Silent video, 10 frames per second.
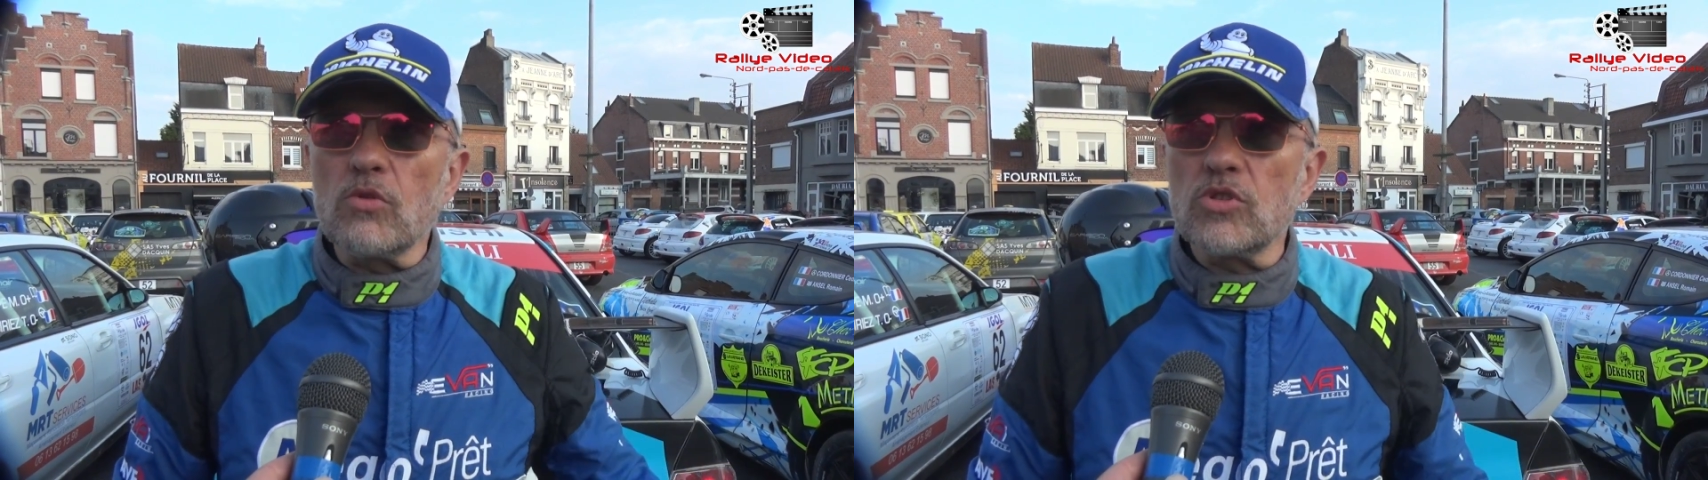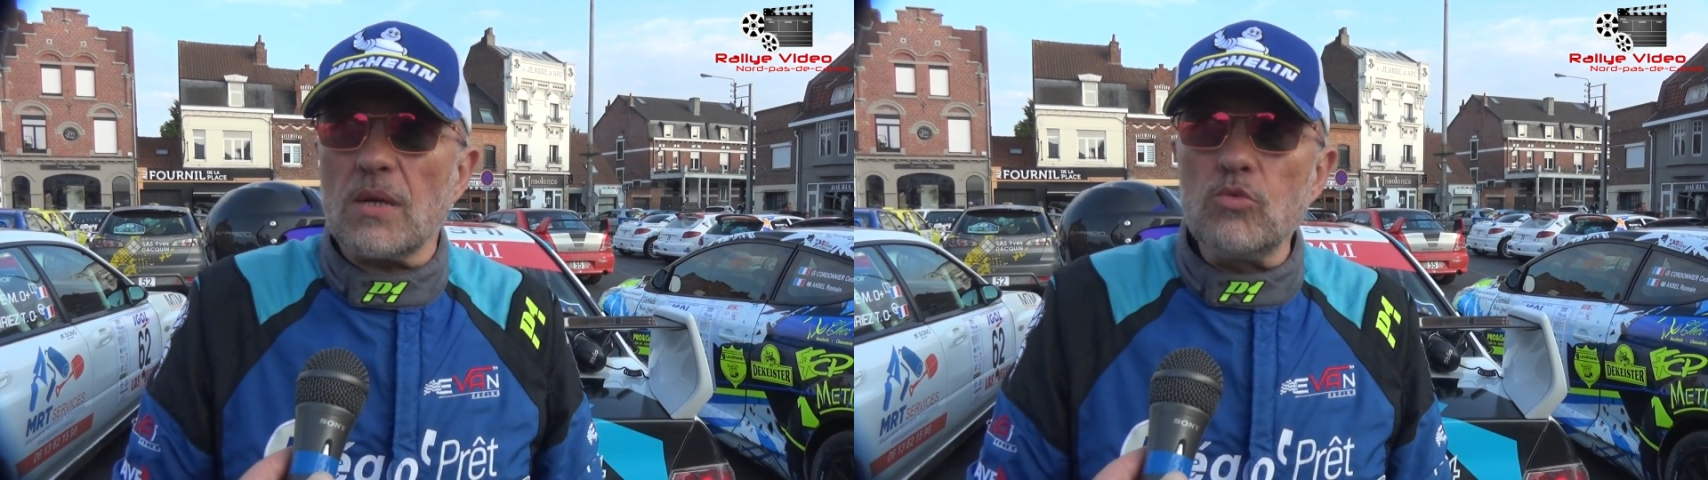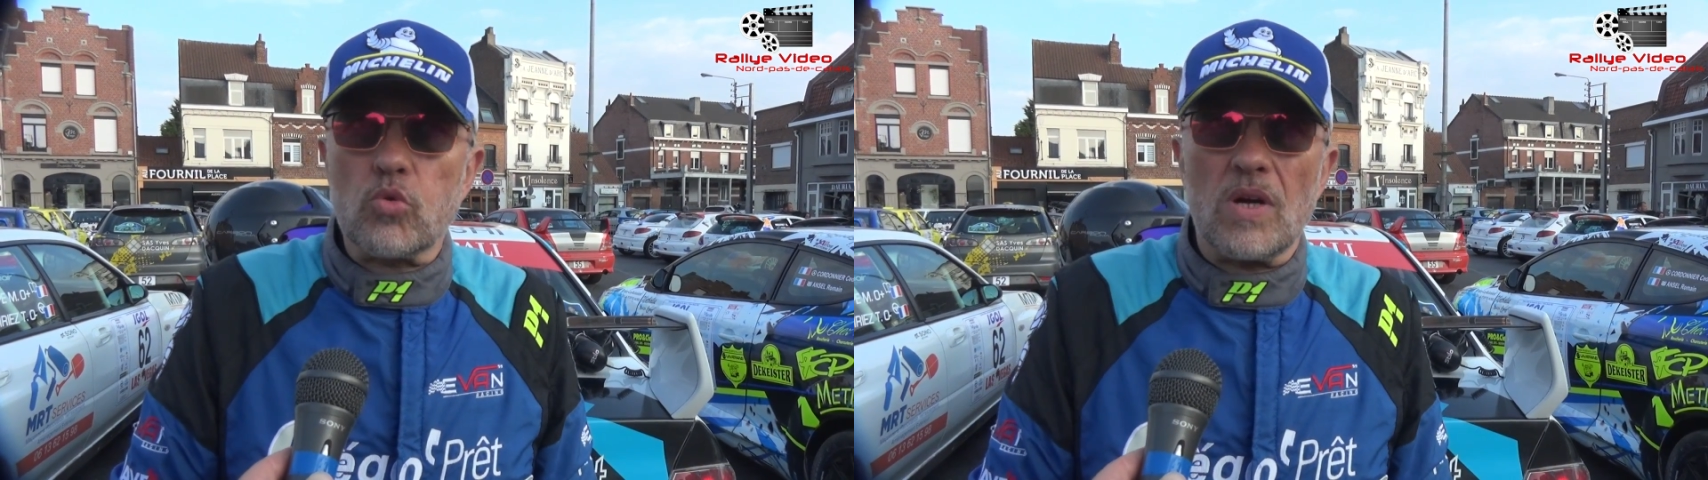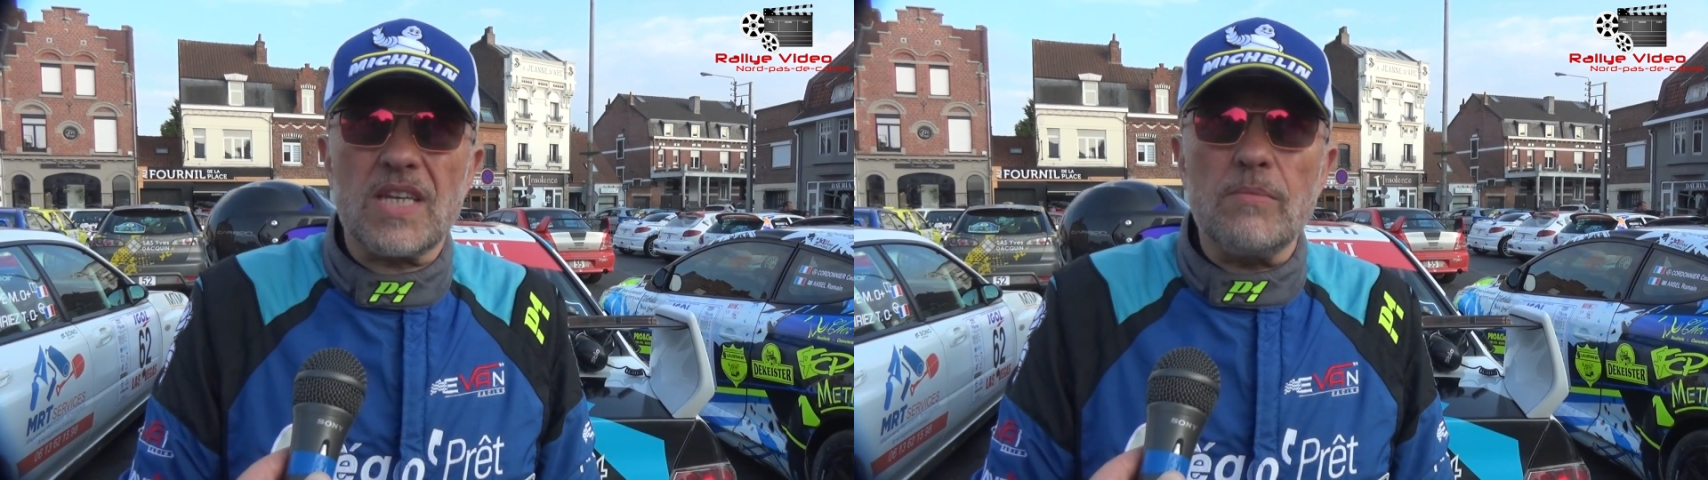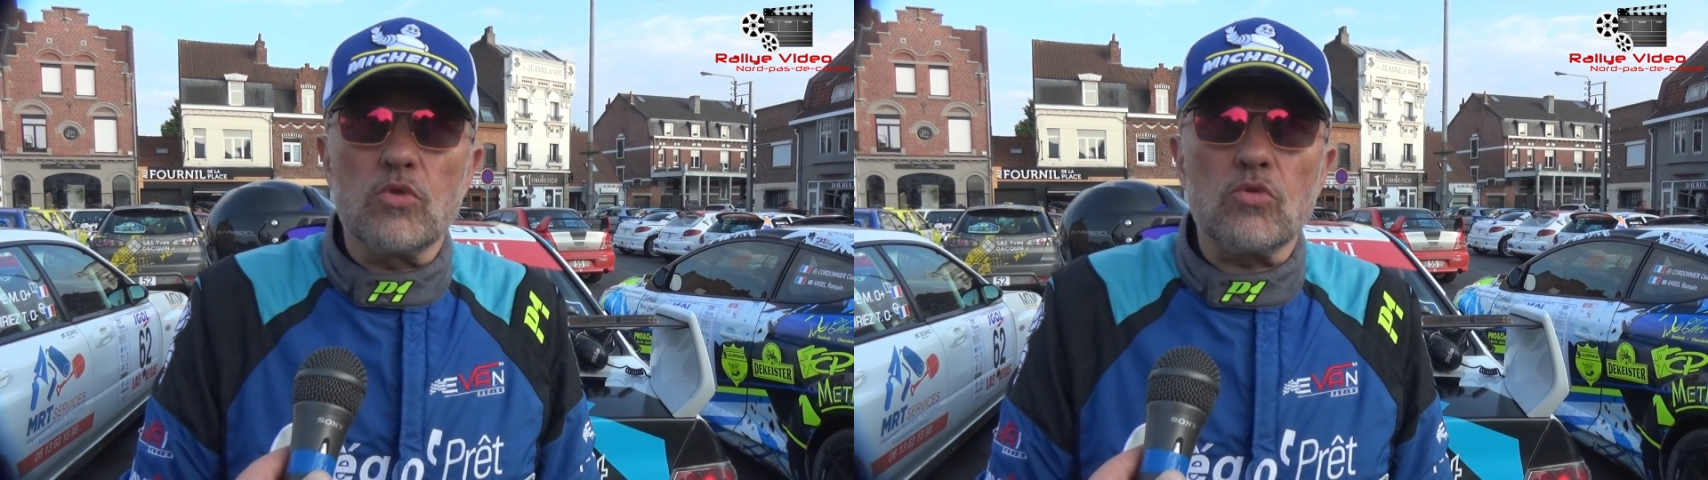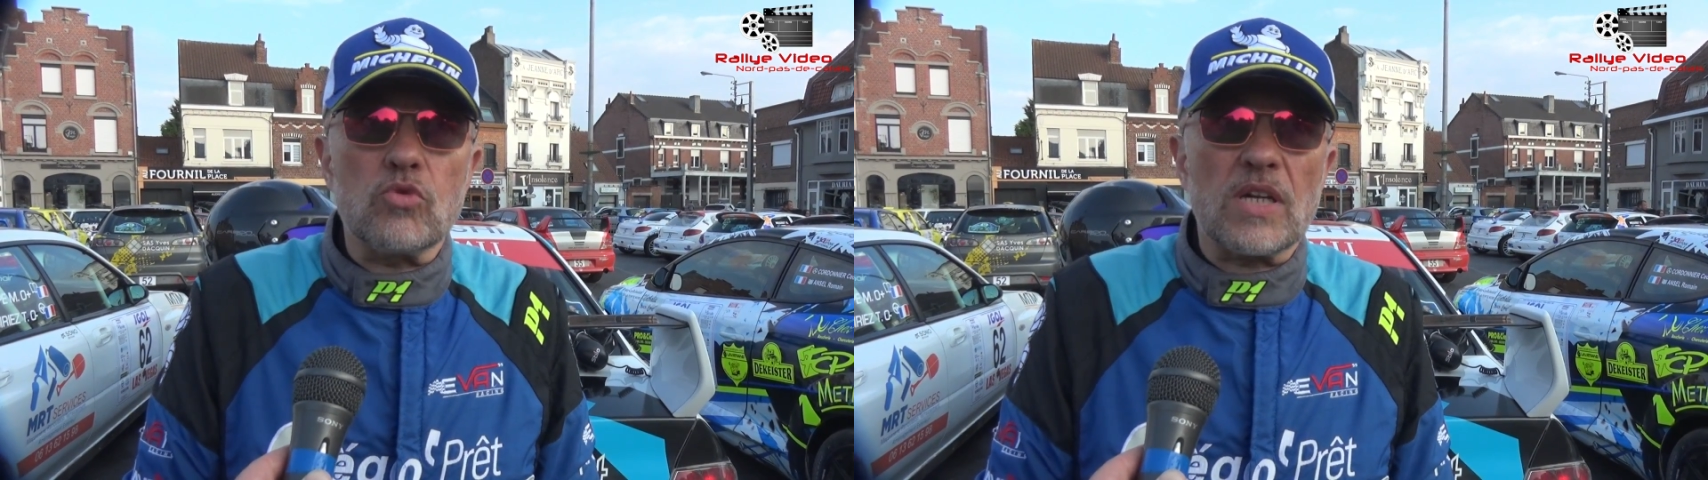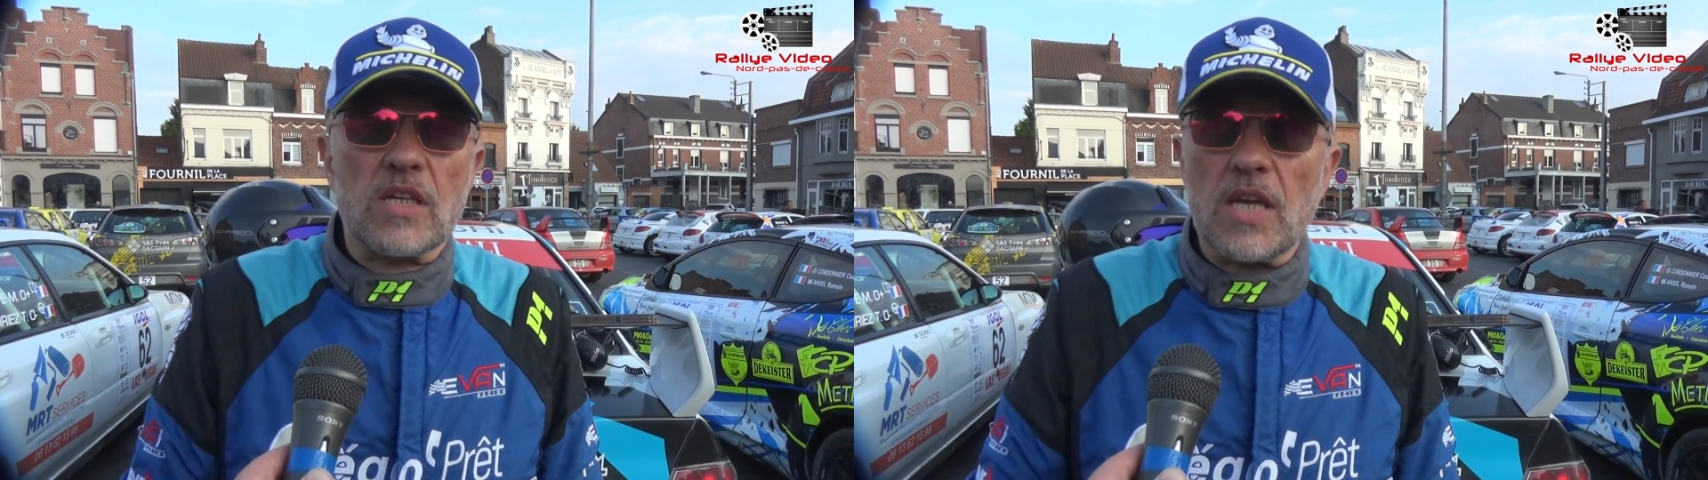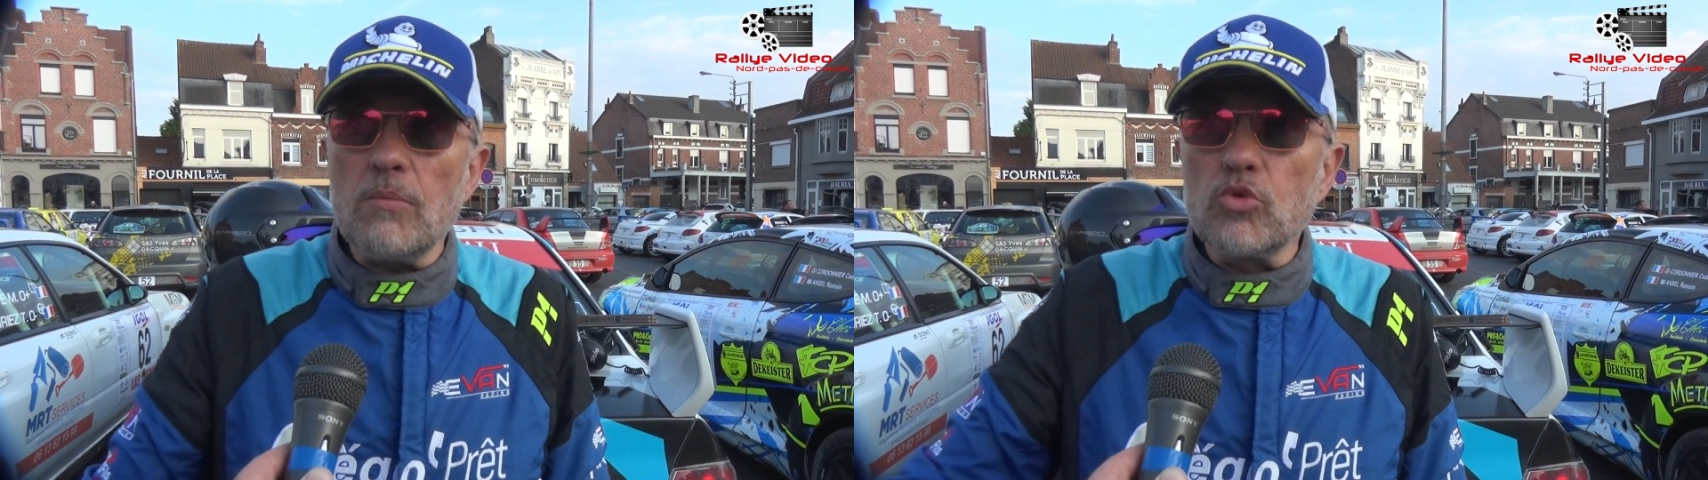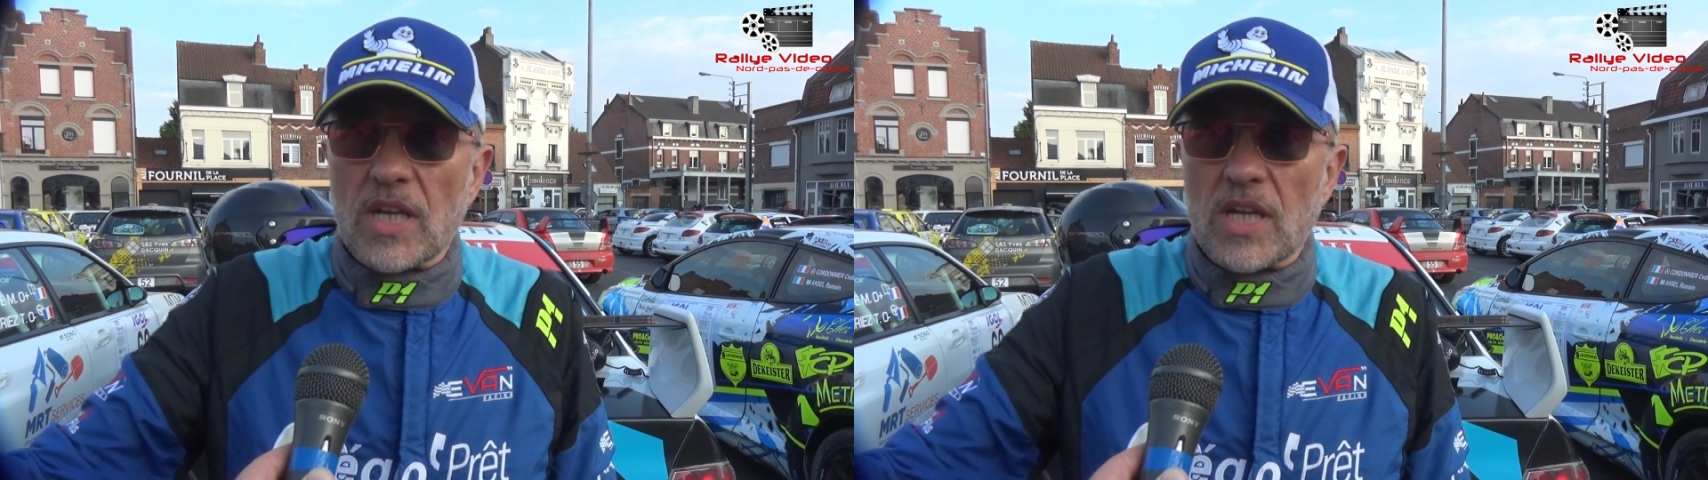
deuxième ou troisième, ou quatrième